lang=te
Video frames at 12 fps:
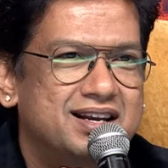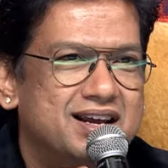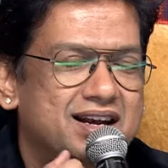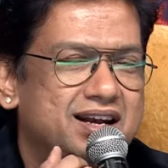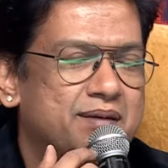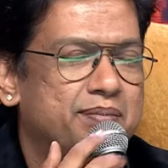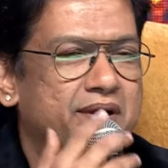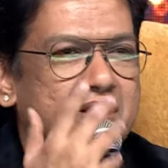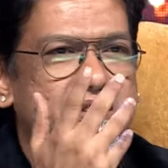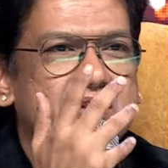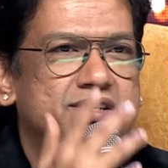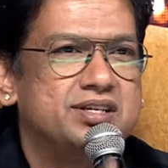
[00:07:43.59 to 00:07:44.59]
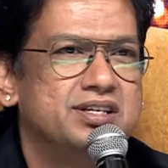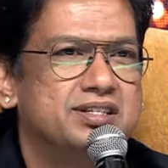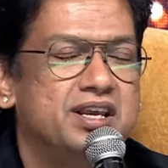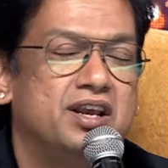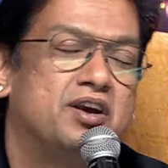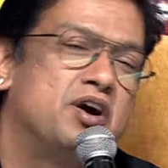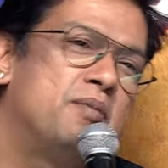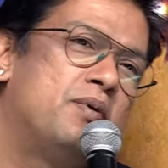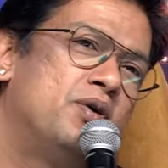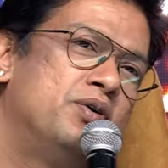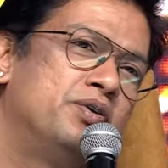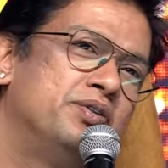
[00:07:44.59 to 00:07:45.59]
ఇలా అంతా ప్రయత్నం చేస్తే ఇంకా
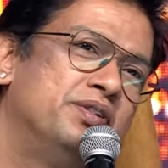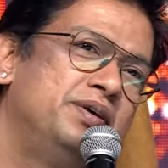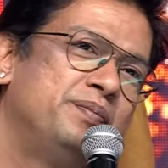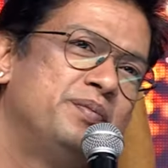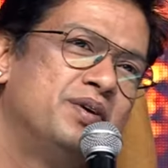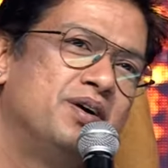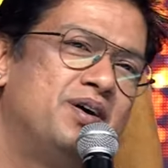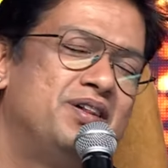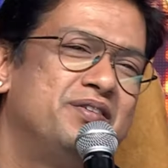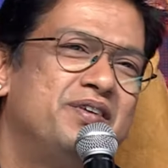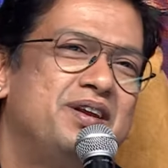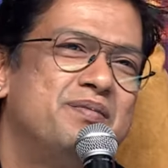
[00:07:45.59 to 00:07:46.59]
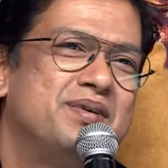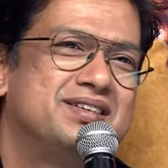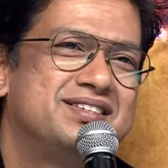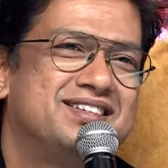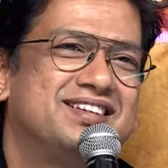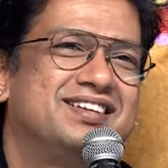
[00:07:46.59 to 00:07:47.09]
బాగుంటుంది ఆల్ ద వెరీ బెస్ట్